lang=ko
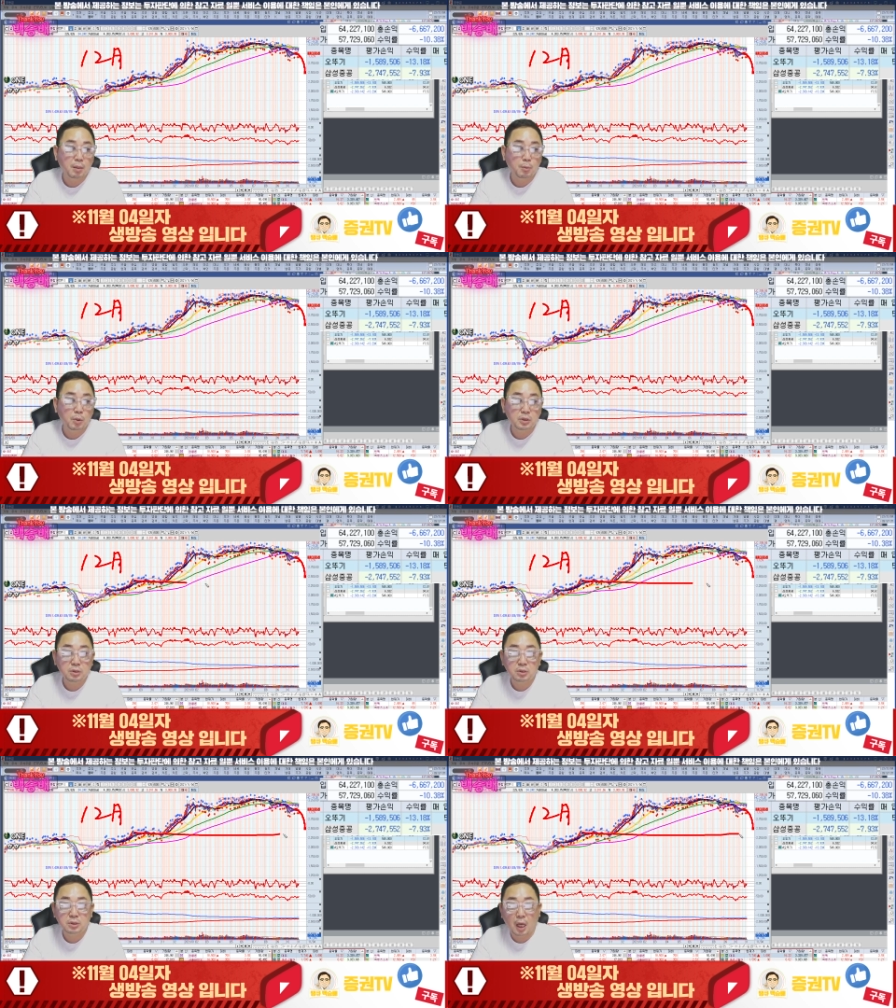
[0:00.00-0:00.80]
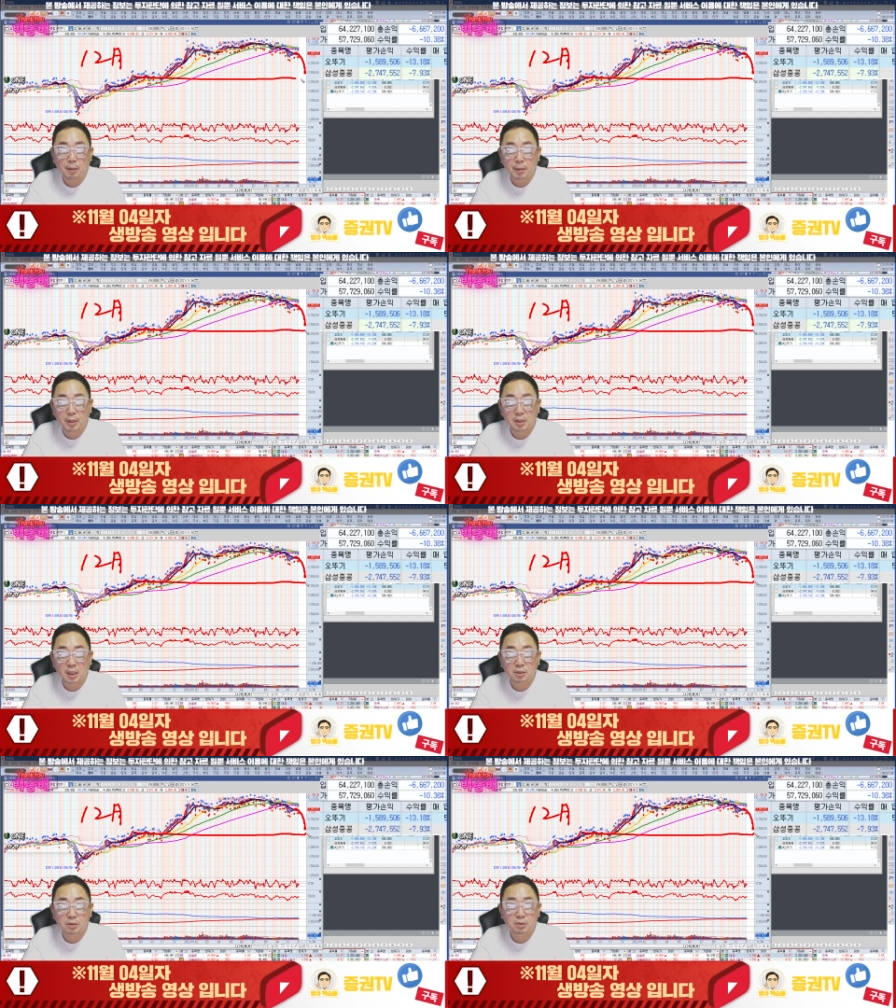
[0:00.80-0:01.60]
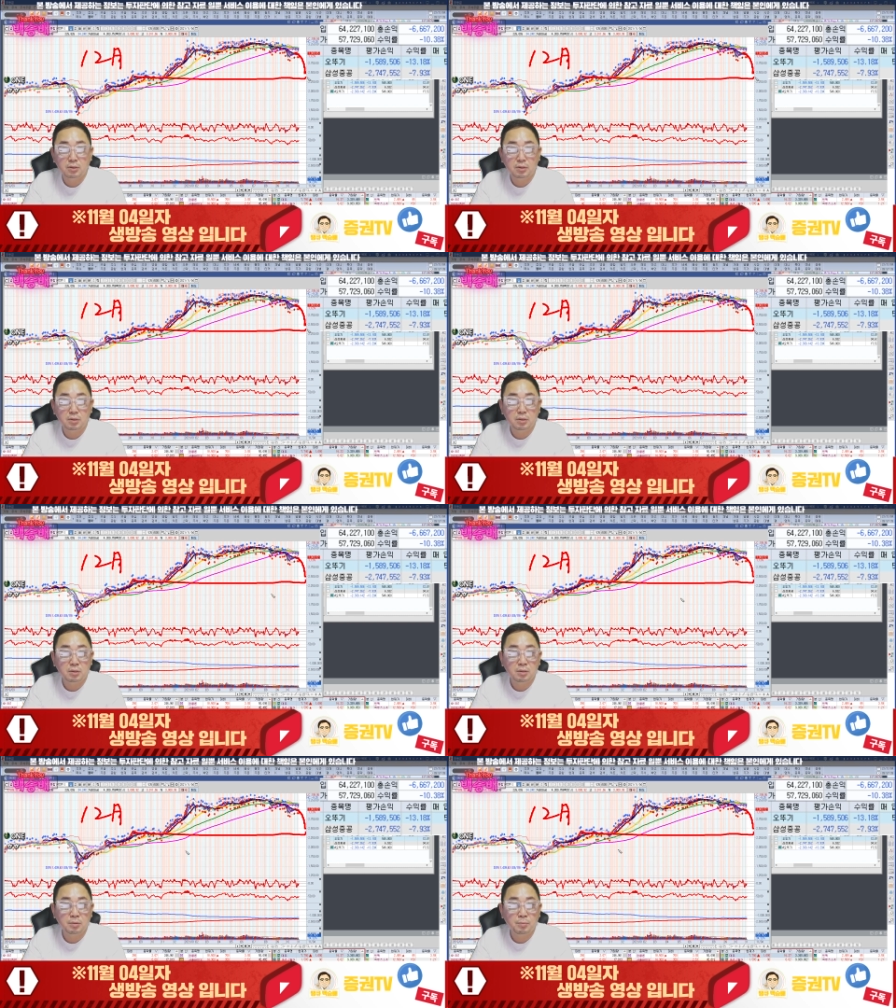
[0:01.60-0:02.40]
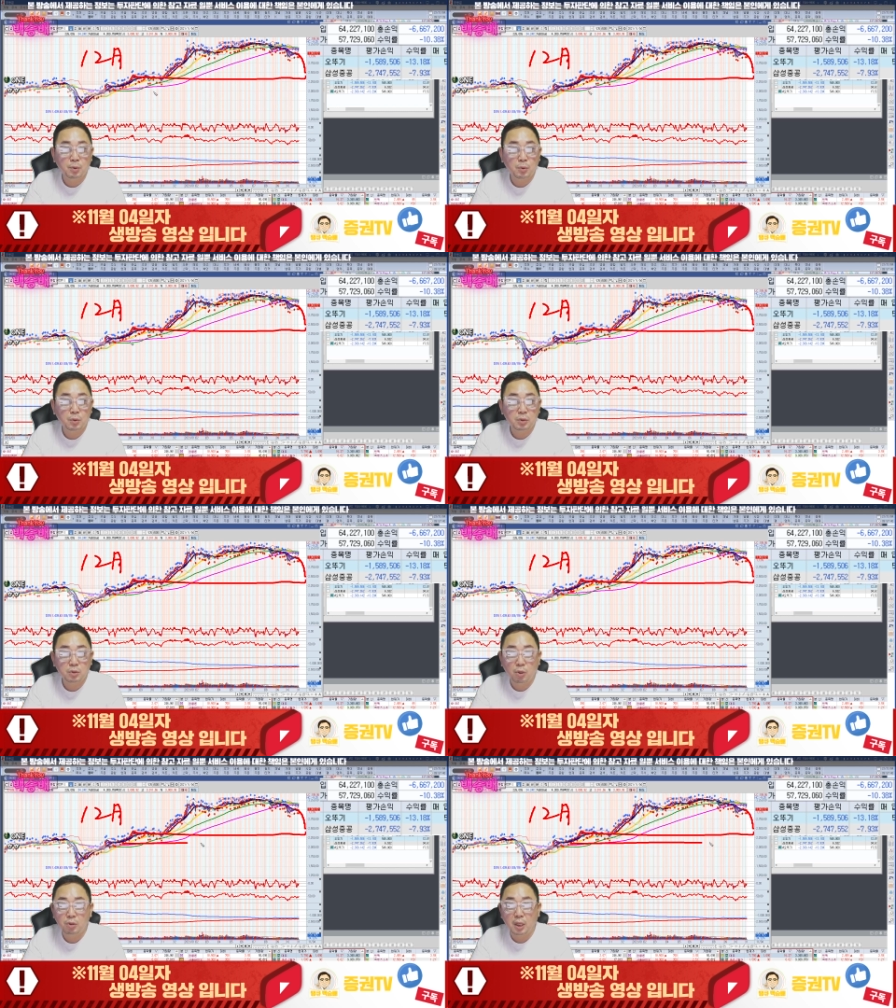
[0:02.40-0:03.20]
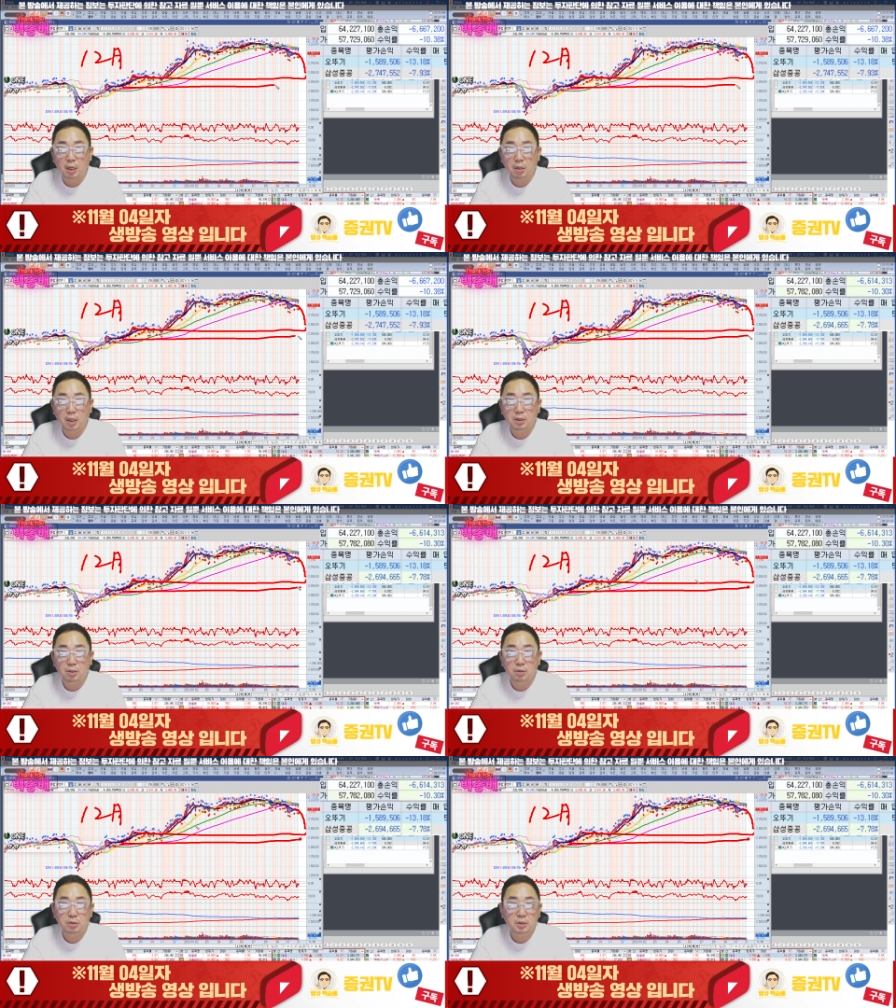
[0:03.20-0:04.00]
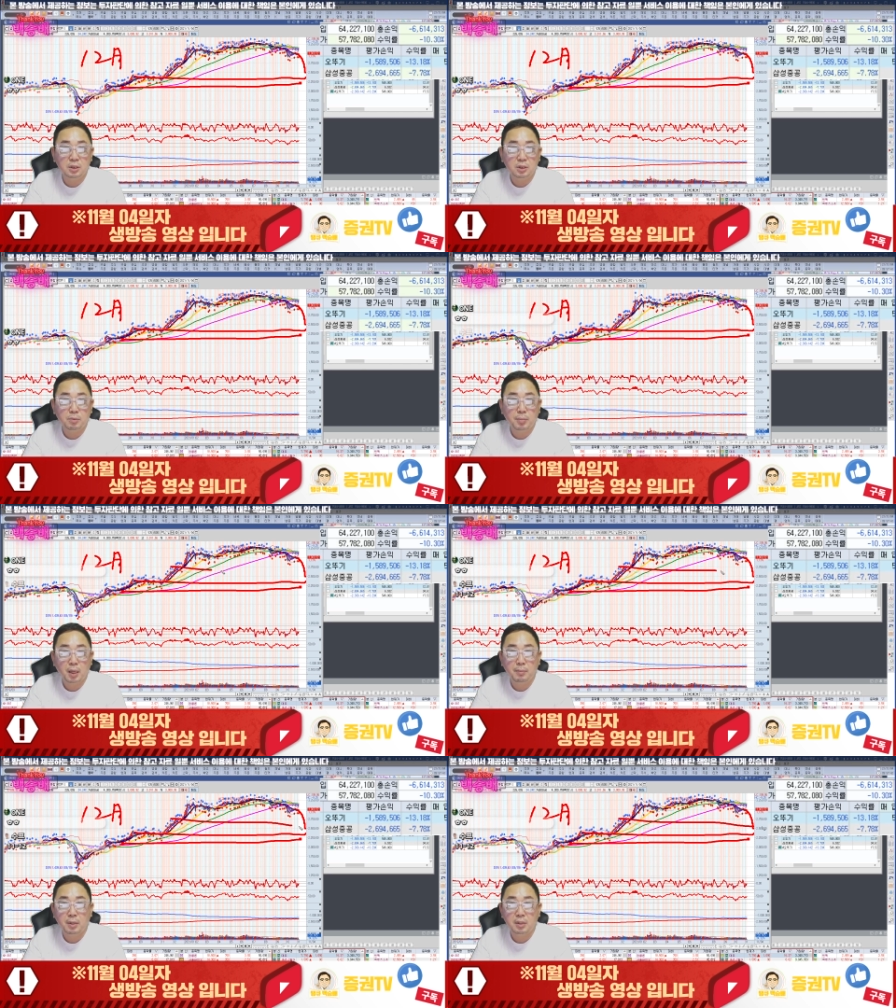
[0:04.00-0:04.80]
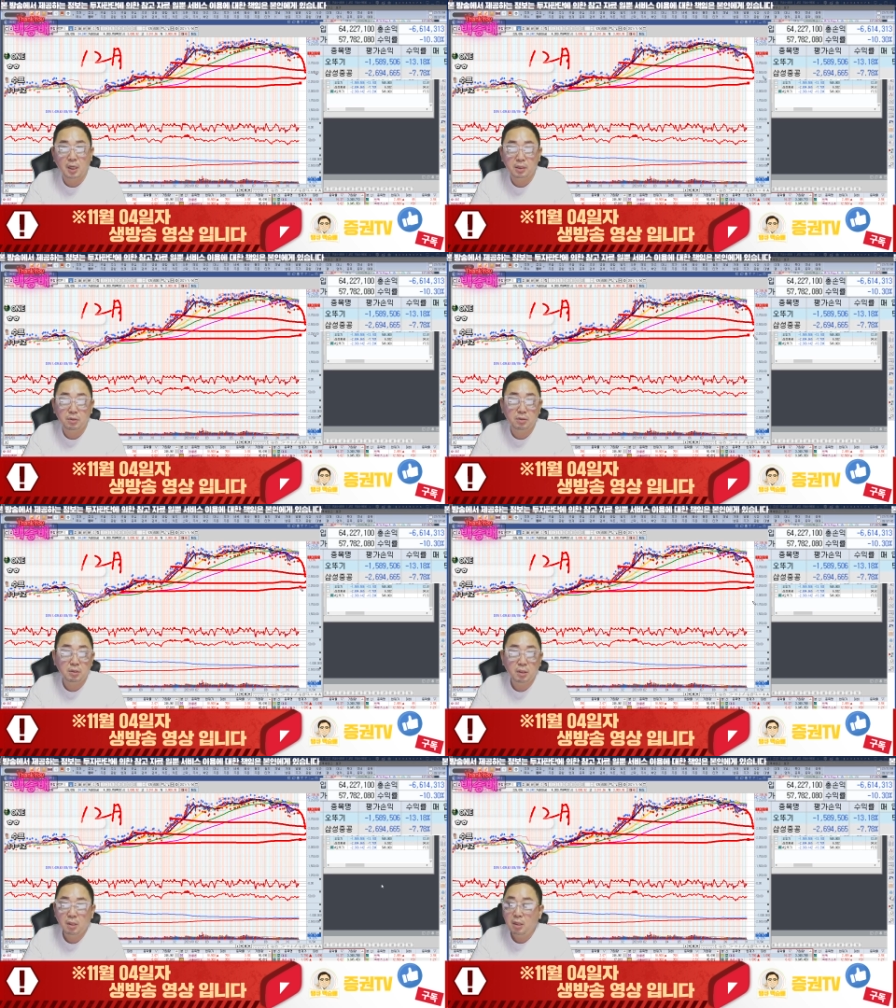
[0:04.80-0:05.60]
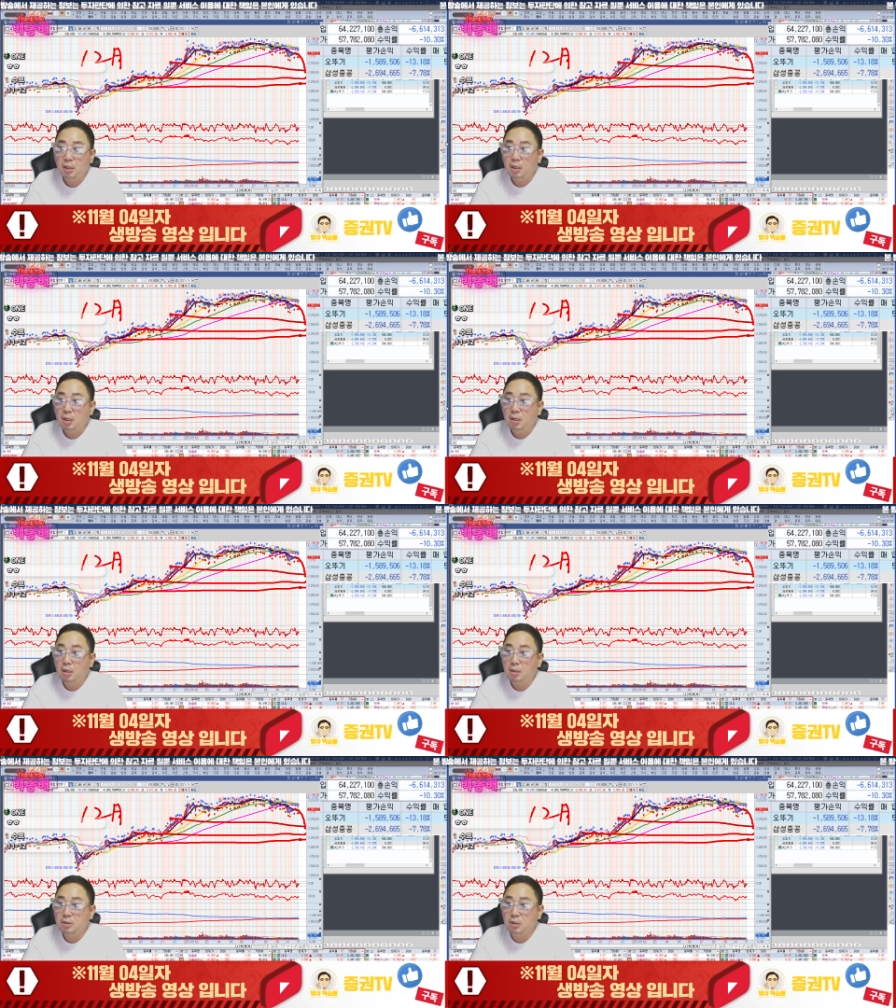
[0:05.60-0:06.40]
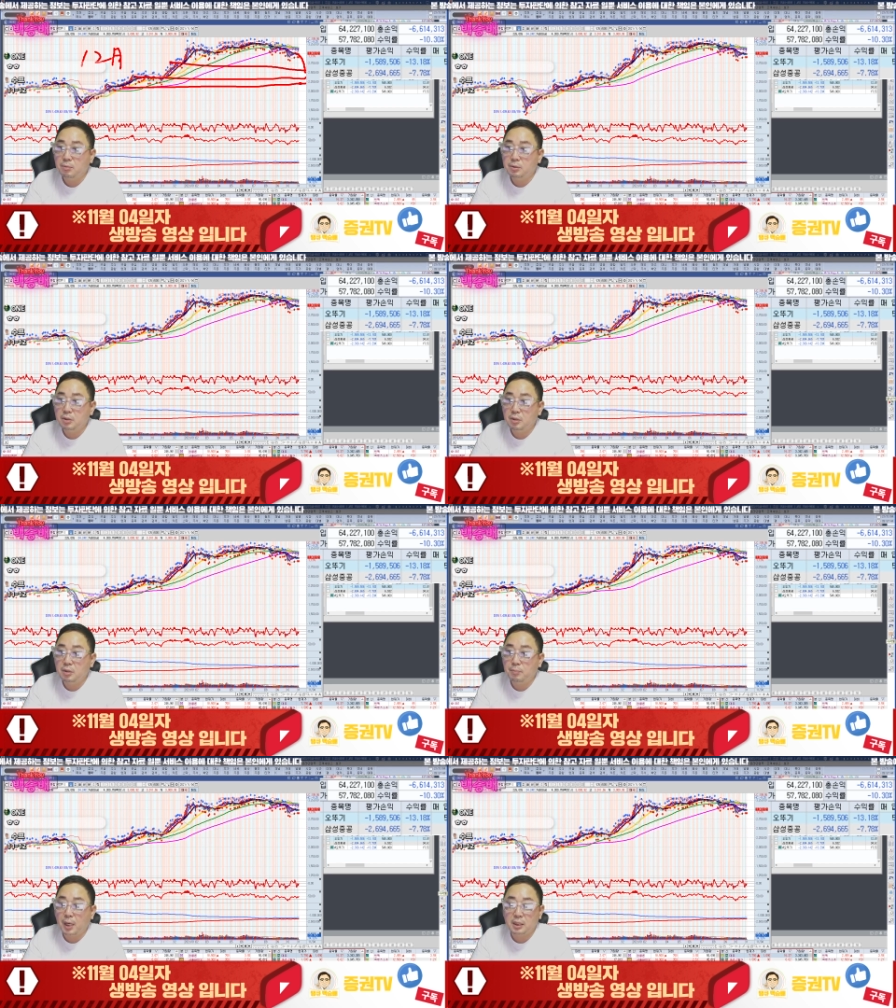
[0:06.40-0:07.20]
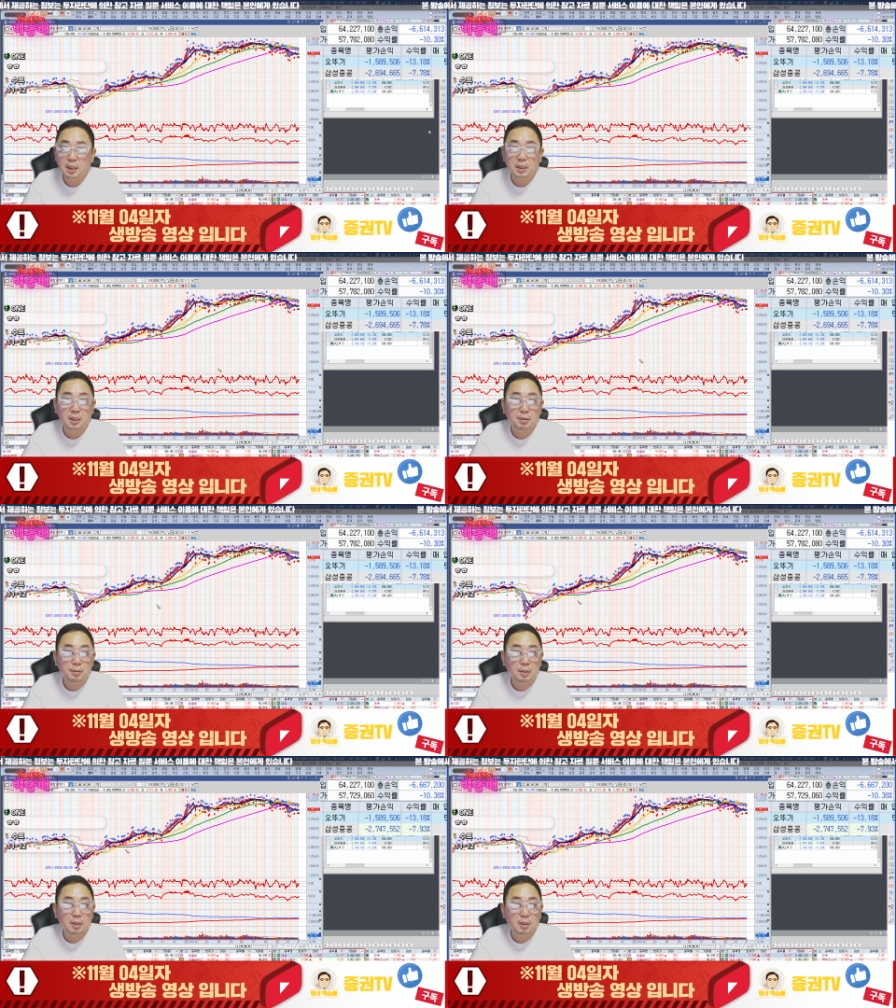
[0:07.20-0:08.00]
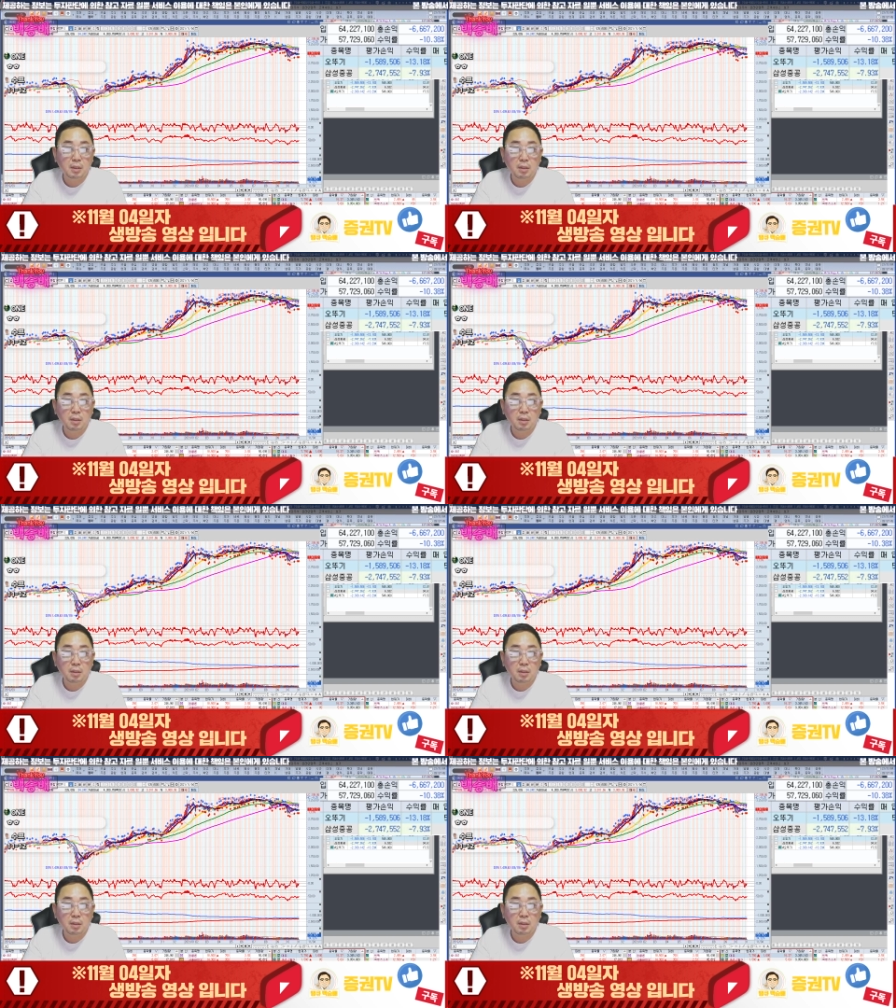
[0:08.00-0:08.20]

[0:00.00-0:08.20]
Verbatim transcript: 뭐 2,400을 가던 음, 뭐더 내려가던 2,800을 가던 어, 여러분들 바닥이